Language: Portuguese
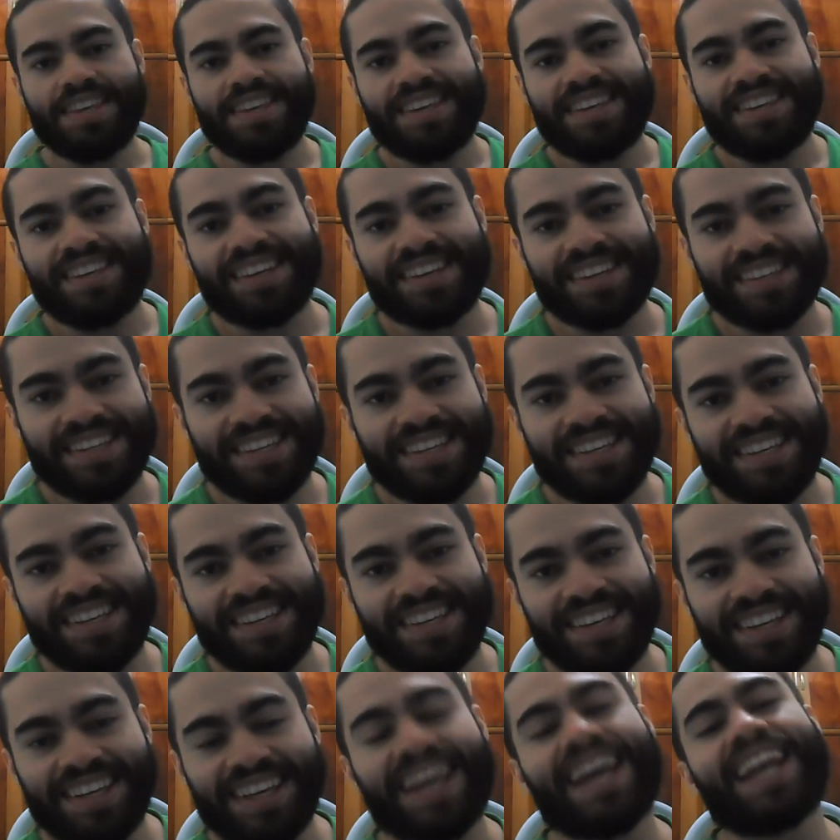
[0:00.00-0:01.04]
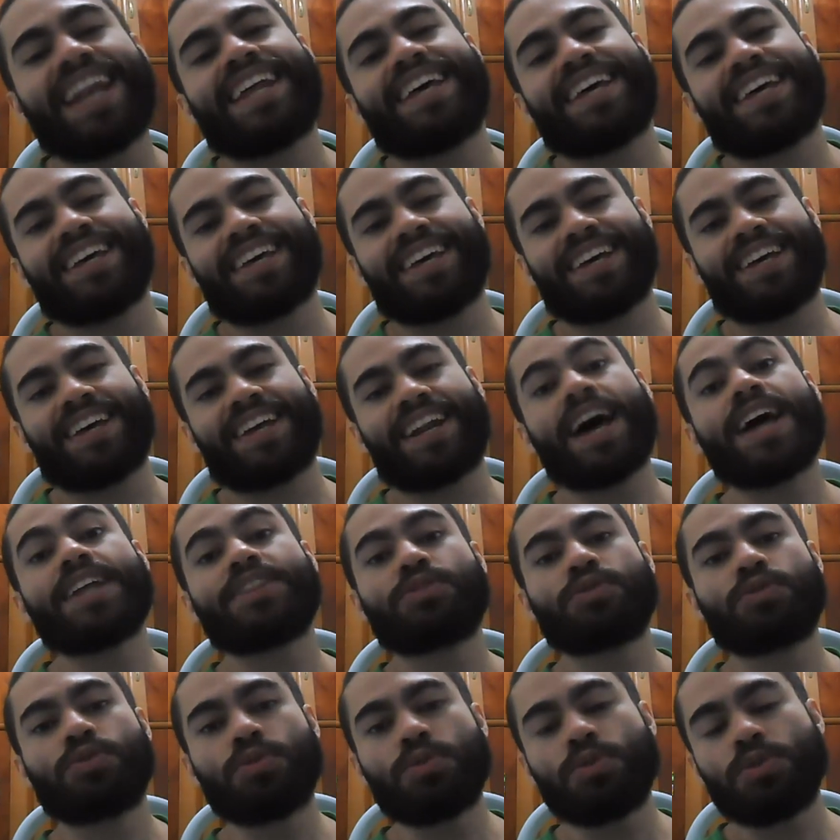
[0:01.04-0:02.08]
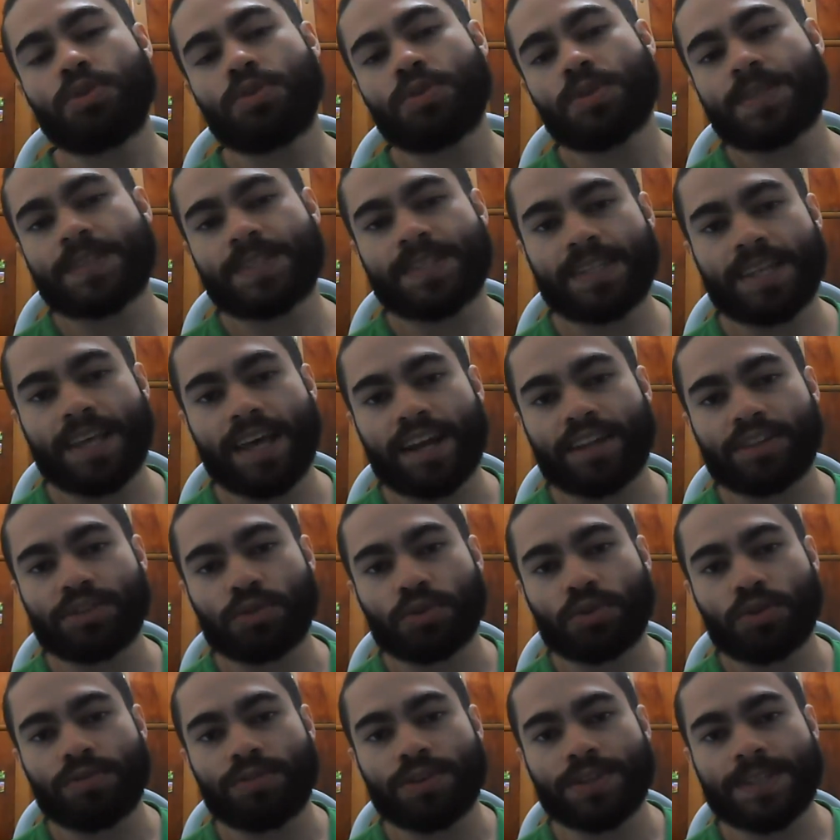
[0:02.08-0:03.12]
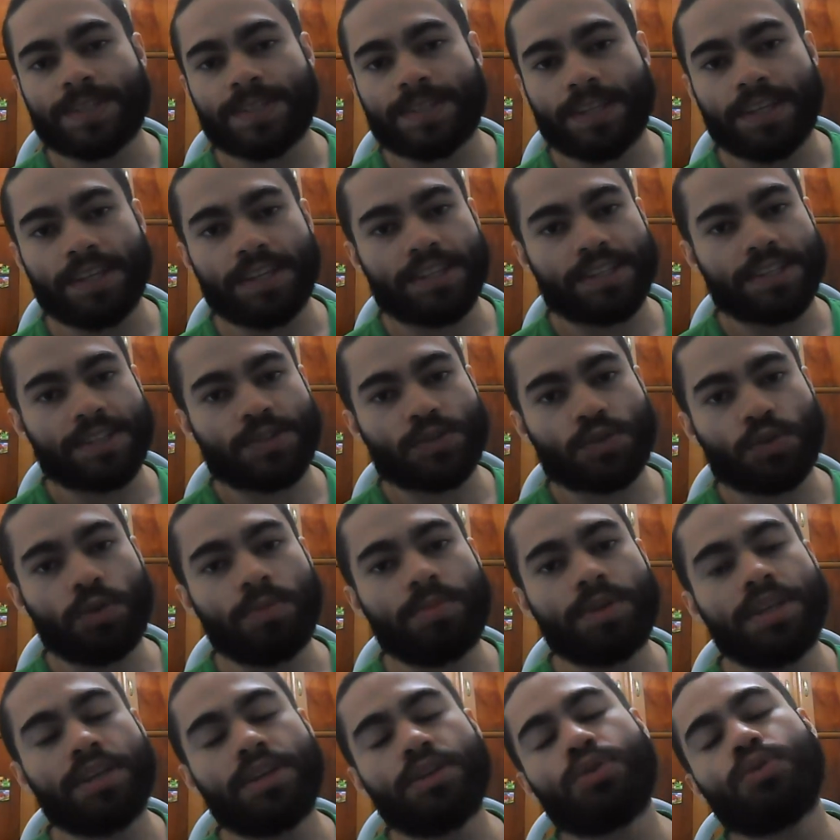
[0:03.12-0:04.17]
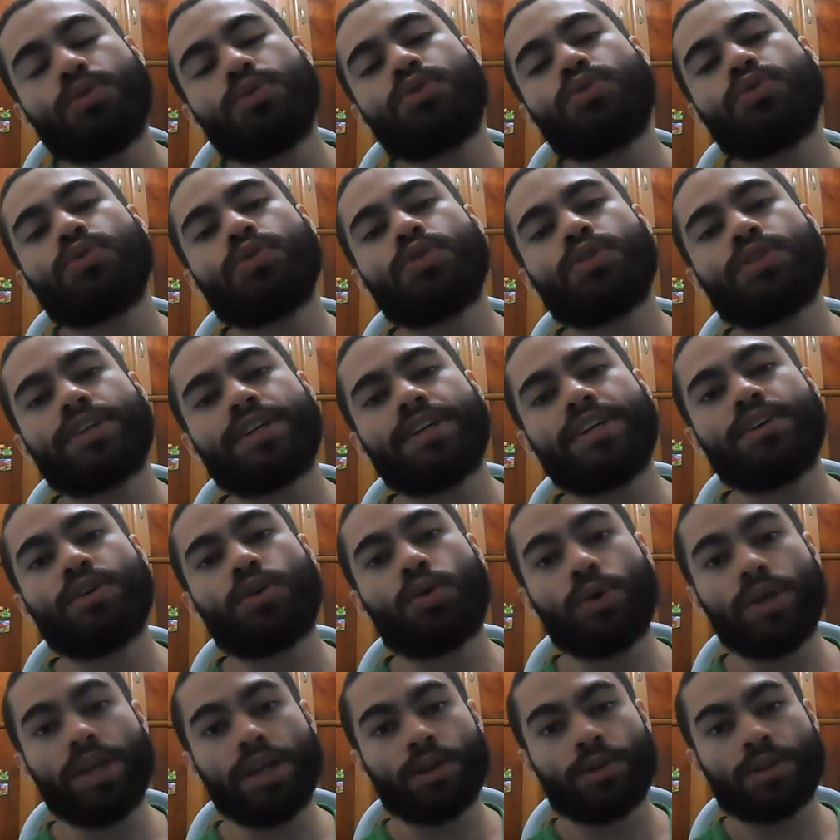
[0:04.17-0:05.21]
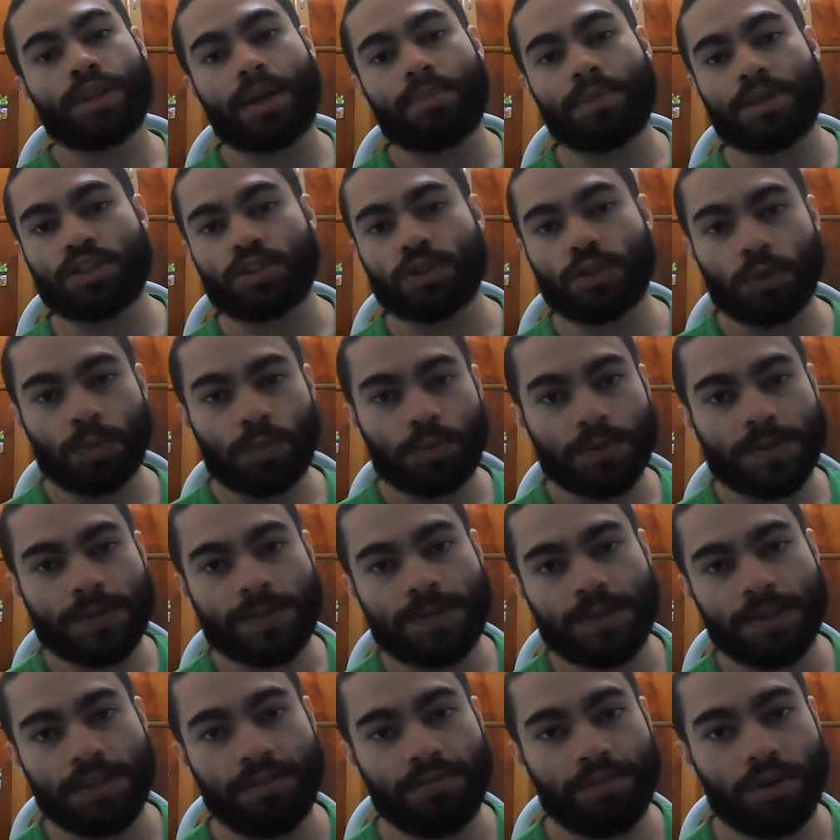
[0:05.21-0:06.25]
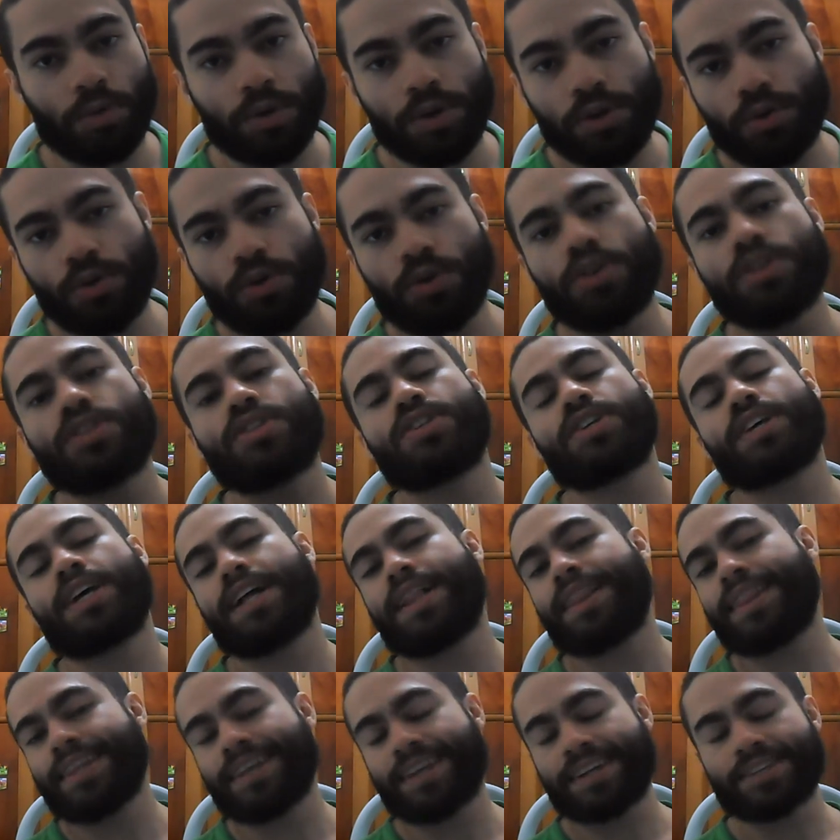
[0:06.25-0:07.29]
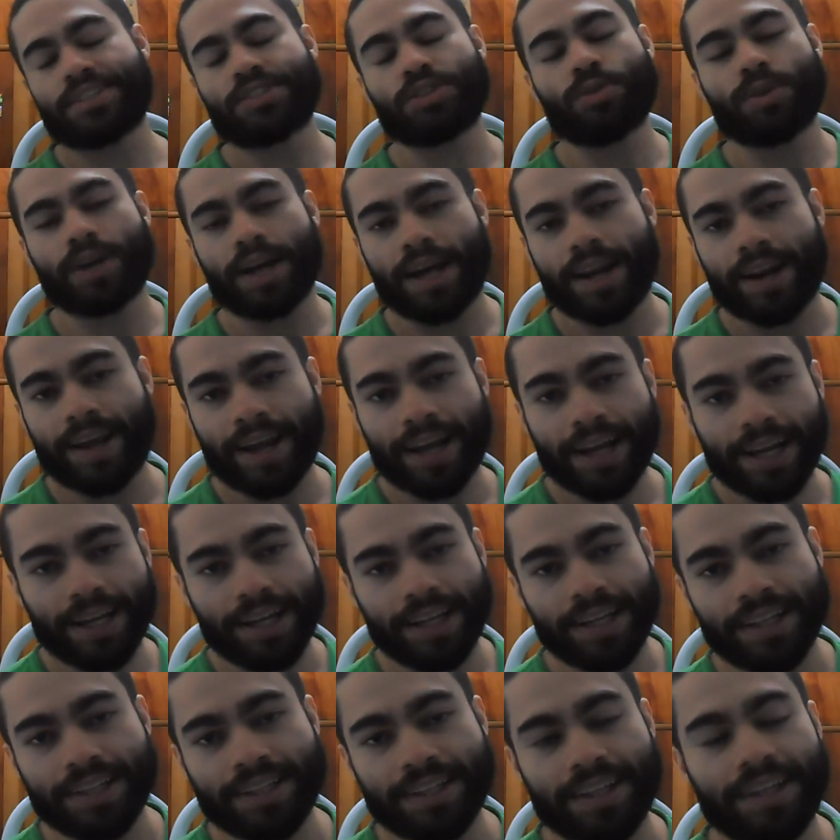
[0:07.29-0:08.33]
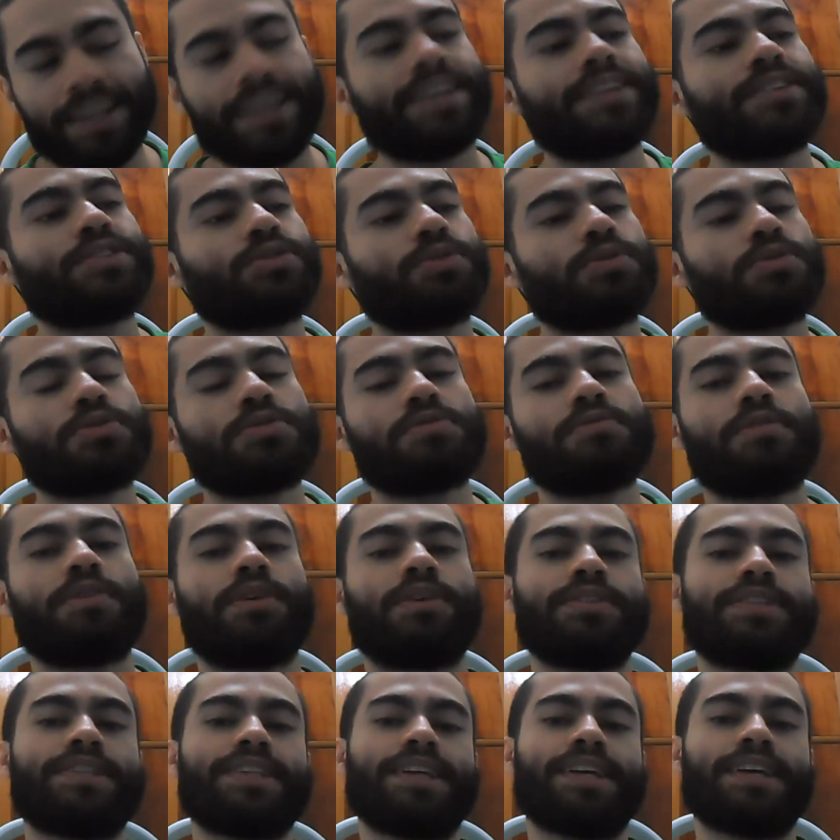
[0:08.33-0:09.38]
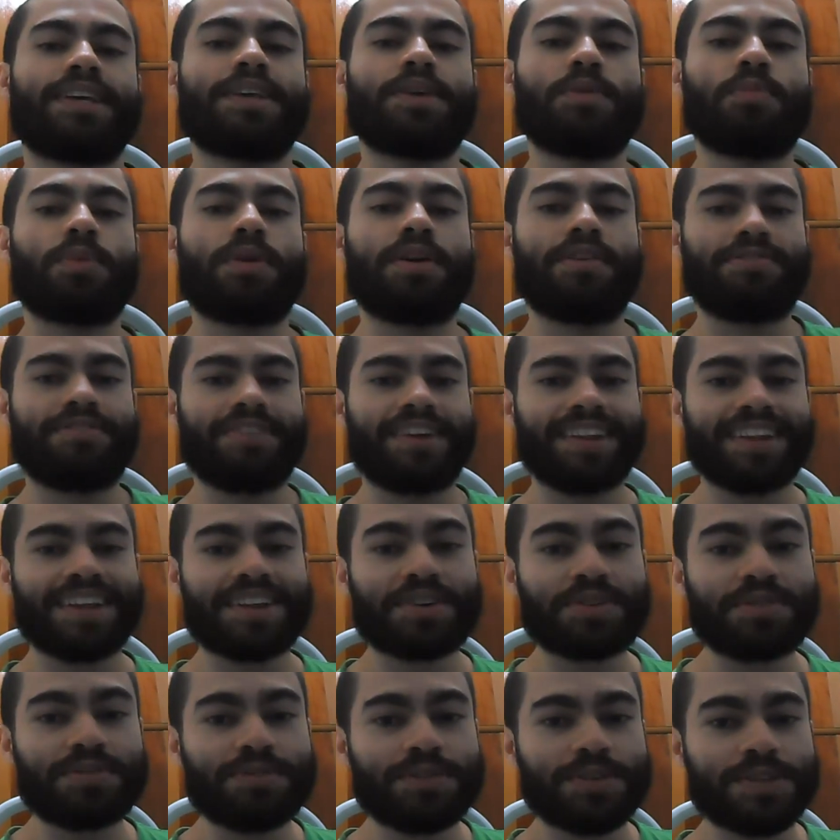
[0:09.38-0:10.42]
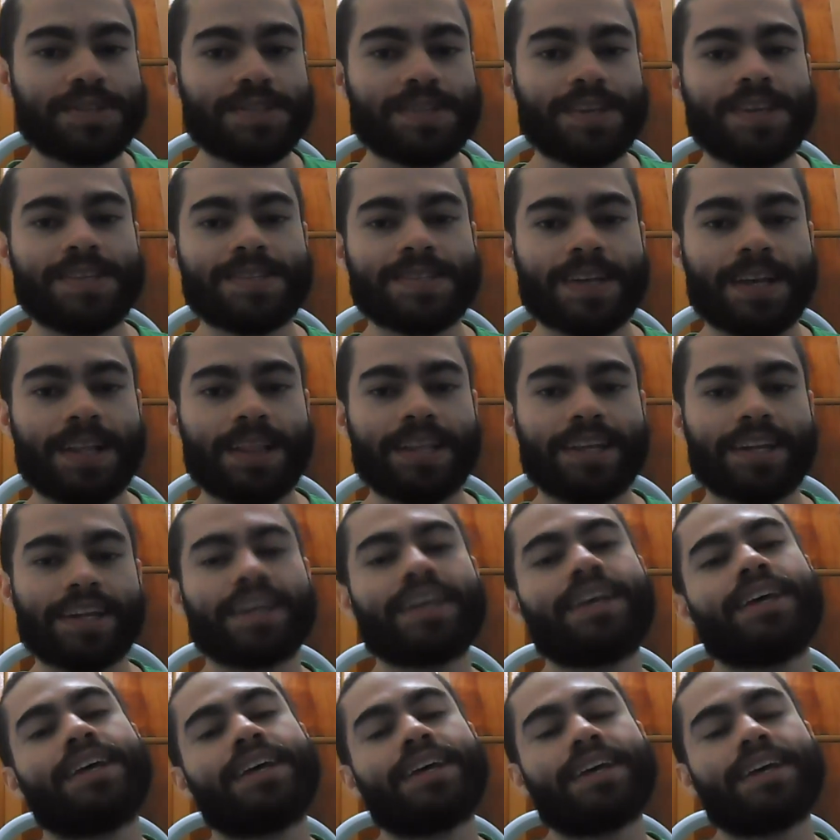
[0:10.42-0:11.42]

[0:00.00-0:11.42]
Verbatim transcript: E aí galera, tudo certo com vocês? Comigo tudo tranquilo na medida do possível e hoje galera, estou careca, né? Estou de volta aqui para falar com vocês galera.